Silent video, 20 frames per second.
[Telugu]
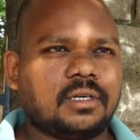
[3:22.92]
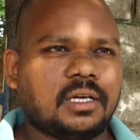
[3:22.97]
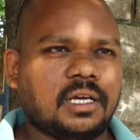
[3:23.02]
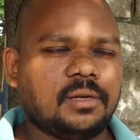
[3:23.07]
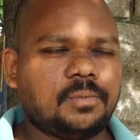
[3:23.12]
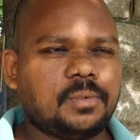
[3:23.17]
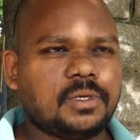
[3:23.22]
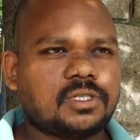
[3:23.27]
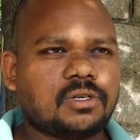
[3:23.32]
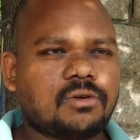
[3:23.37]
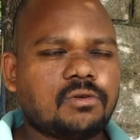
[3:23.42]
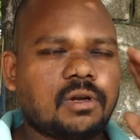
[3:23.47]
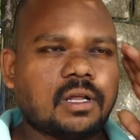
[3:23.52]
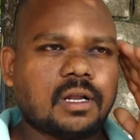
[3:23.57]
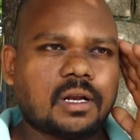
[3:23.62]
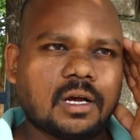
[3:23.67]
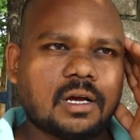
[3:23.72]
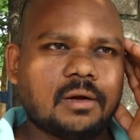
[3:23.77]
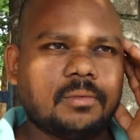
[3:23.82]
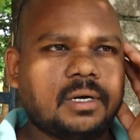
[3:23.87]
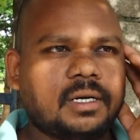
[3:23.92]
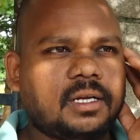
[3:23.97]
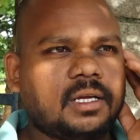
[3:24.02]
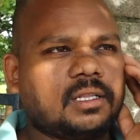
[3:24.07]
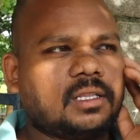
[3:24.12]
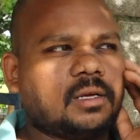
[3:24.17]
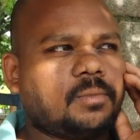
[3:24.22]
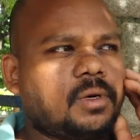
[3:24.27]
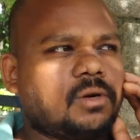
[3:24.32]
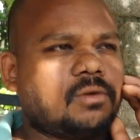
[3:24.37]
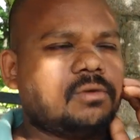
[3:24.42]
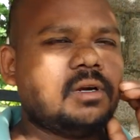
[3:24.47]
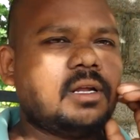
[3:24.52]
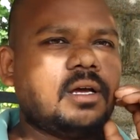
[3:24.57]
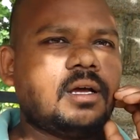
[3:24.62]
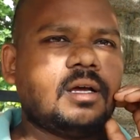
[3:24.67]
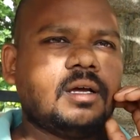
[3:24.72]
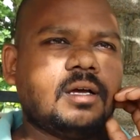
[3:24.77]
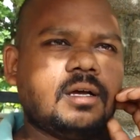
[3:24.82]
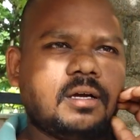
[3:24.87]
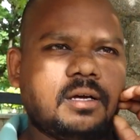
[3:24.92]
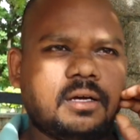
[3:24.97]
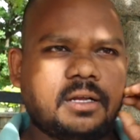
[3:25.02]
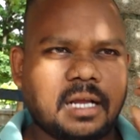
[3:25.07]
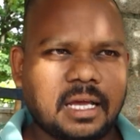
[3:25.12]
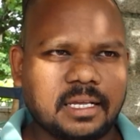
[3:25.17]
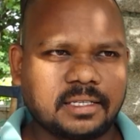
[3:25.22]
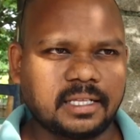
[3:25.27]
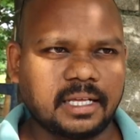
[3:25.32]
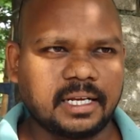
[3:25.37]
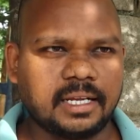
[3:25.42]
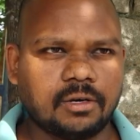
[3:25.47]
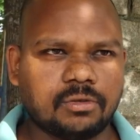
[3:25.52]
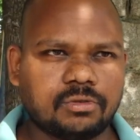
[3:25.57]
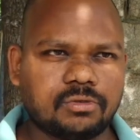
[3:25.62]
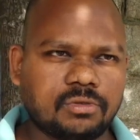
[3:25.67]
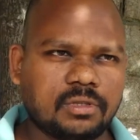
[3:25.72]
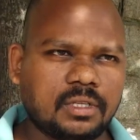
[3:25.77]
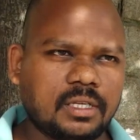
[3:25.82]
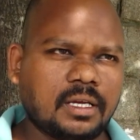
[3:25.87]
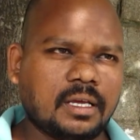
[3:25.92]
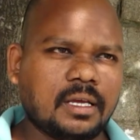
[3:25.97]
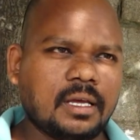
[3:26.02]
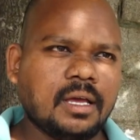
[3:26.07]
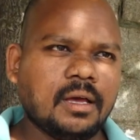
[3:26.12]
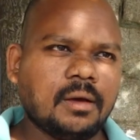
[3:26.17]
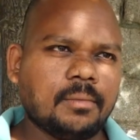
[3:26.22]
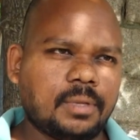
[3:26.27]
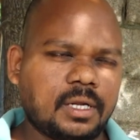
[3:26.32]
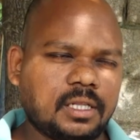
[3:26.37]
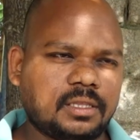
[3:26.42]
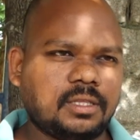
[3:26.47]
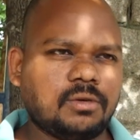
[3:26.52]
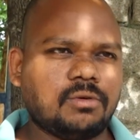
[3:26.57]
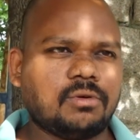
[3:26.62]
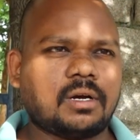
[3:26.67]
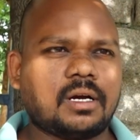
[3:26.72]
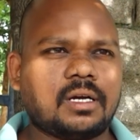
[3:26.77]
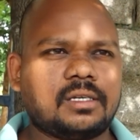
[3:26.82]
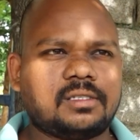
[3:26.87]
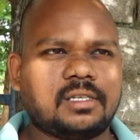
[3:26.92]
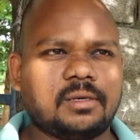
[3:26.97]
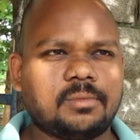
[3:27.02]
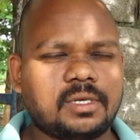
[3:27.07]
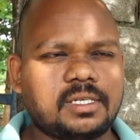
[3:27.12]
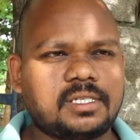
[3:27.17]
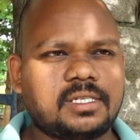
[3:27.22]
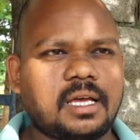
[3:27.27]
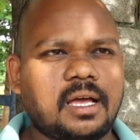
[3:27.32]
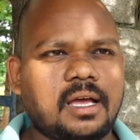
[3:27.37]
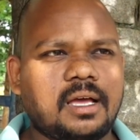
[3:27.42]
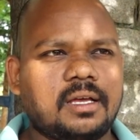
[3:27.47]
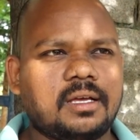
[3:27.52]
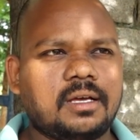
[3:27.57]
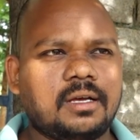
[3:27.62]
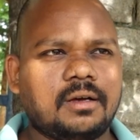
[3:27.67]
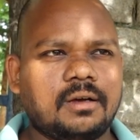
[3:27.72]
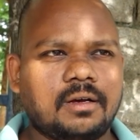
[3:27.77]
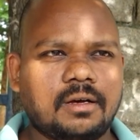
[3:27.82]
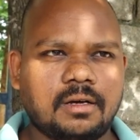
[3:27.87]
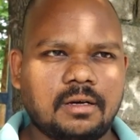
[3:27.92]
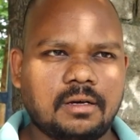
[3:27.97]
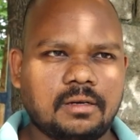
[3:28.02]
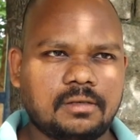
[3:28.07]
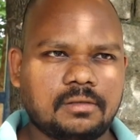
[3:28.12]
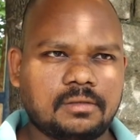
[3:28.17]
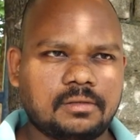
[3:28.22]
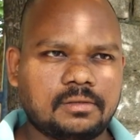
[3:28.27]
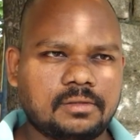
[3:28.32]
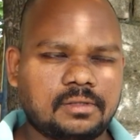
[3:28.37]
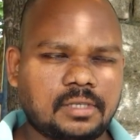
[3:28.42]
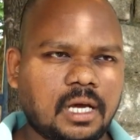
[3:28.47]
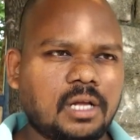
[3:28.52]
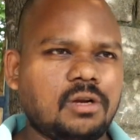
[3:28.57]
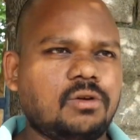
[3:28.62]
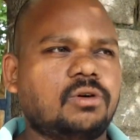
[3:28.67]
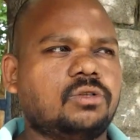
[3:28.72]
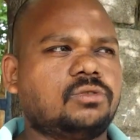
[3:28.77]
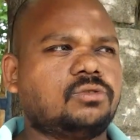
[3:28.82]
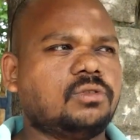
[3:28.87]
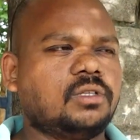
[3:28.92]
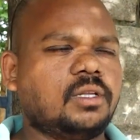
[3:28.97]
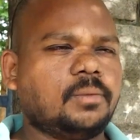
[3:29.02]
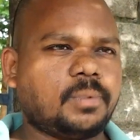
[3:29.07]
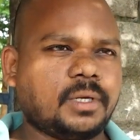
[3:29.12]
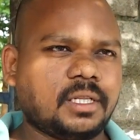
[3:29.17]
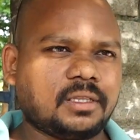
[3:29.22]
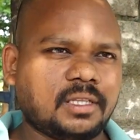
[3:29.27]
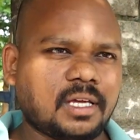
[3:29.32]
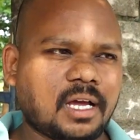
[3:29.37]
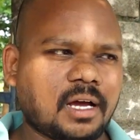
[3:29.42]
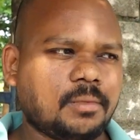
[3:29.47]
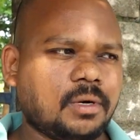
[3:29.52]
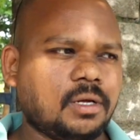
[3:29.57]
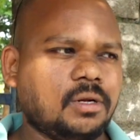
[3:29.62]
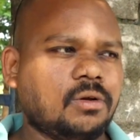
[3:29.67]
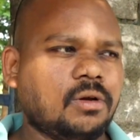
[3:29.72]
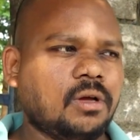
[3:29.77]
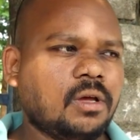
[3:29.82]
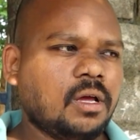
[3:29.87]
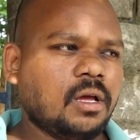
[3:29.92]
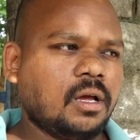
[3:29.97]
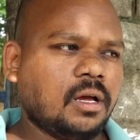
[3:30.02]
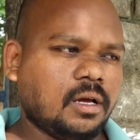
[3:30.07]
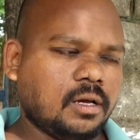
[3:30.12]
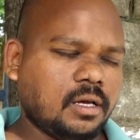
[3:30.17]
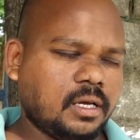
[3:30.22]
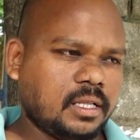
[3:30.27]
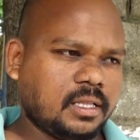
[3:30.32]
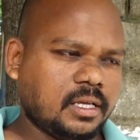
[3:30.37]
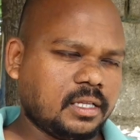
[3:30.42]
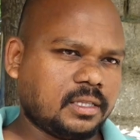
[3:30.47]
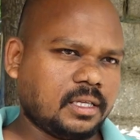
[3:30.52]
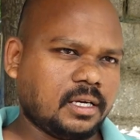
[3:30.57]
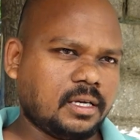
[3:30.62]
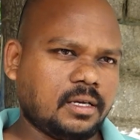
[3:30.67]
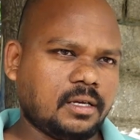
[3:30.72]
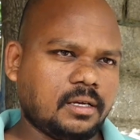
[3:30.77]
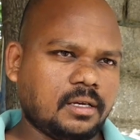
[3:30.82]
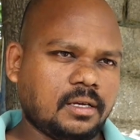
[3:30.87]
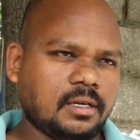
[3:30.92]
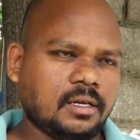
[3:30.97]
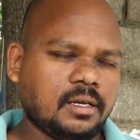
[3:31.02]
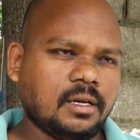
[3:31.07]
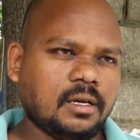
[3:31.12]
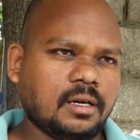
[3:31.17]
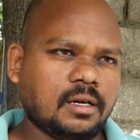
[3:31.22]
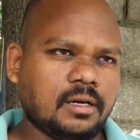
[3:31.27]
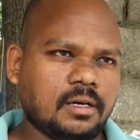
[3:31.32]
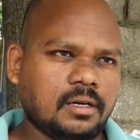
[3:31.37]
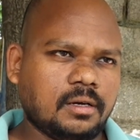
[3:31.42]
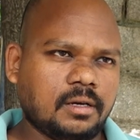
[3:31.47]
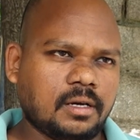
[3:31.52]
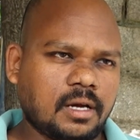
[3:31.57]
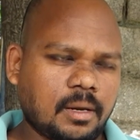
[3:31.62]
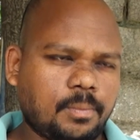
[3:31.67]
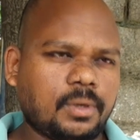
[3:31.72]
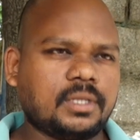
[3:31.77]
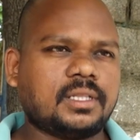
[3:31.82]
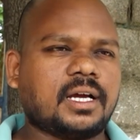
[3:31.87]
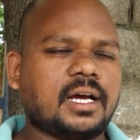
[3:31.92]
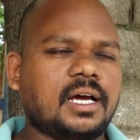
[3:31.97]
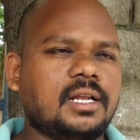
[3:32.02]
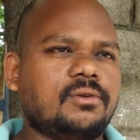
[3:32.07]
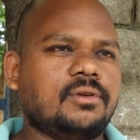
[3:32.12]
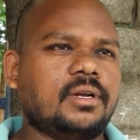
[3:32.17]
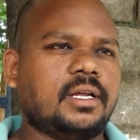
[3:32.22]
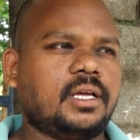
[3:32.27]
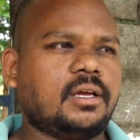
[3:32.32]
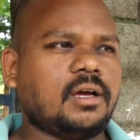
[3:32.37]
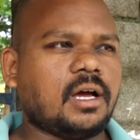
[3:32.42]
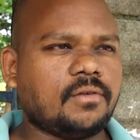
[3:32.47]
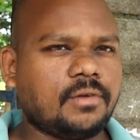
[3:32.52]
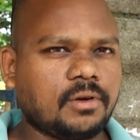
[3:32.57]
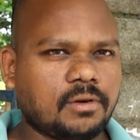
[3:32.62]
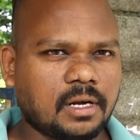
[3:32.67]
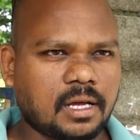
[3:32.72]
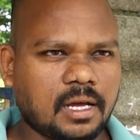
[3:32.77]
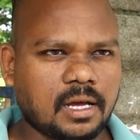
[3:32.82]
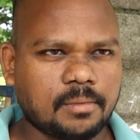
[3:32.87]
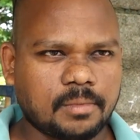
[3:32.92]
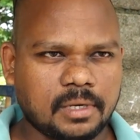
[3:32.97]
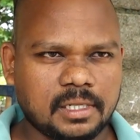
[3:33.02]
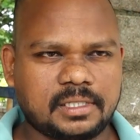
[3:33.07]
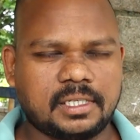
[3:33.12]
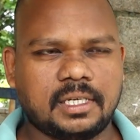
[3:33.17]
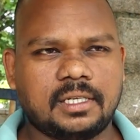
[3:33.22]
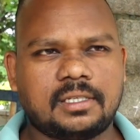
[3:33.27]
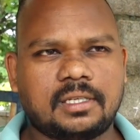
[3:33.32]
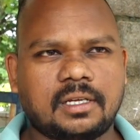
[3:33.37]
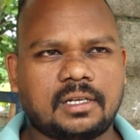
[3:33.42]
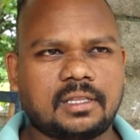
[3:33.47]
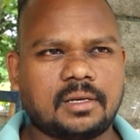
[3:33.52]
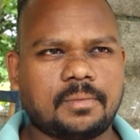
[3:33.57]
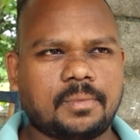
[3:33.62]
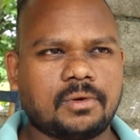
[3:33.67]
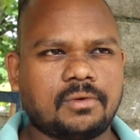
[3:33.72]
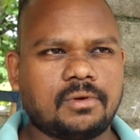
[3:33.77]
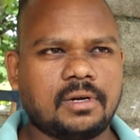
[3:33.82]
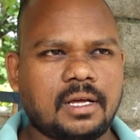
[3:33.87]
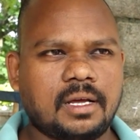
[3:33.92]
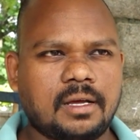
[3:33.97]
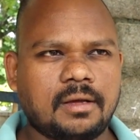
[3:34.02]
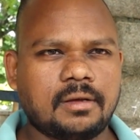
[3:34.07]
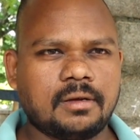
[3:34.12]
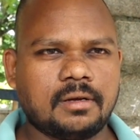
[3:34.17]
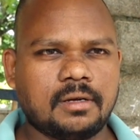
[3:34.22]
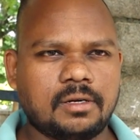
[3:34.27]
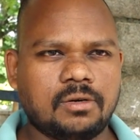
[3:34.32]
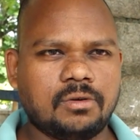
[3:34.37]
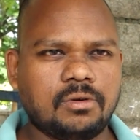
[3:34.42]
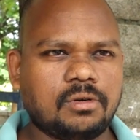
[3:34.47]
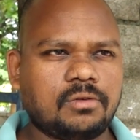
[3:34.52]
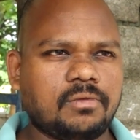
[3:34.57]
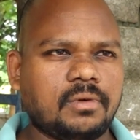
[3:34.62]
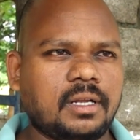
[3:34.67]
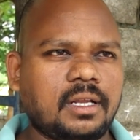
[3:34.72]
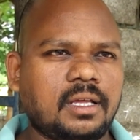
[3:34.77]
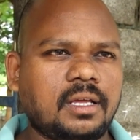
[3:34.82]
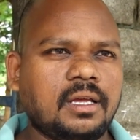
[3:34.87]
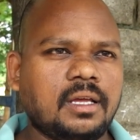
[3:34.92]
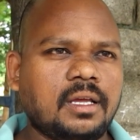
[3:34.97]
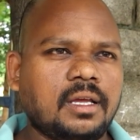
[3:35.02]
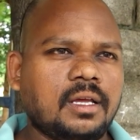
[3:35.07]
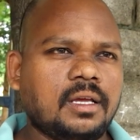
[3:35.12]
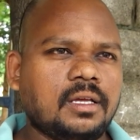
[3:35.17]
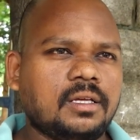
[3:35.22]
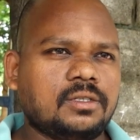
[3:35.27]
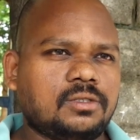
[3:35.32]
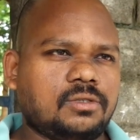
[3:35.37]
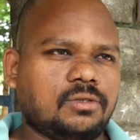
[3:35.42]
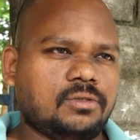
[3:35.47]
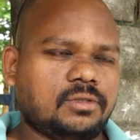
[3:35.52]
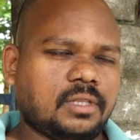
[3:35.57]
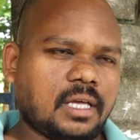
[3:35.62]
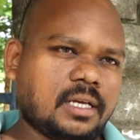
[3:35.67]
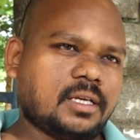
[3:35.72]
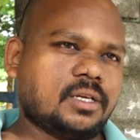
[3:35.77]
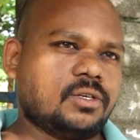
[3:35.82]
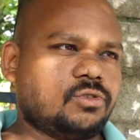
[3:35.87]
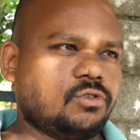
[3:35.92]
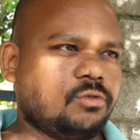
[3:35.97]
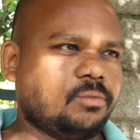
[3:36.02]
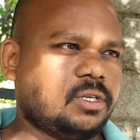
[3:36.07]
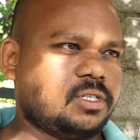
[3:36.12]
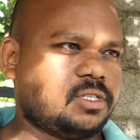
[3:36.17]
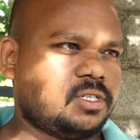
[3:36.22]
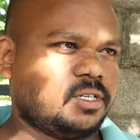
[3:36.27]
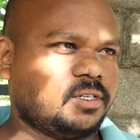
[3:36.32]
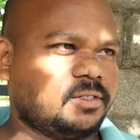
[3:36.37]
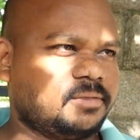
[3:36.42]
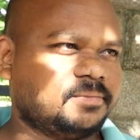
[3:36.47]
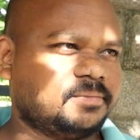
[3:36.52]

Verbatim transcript: గెలిపించుకున్నారు కాబట్టి తప్పకుండా రాజధాని అవుతుంది ప్రతి ఒక్క సమస్య సాల్వ్ అవుతుంది ప్రతి అమలు ఏదైతే పథకాలు ఉన్నాయో అవి కూడా అమలు చేస్తారు తప్పకుండా డోంట్ వరీ సో థ్యాంక్ సో మచ్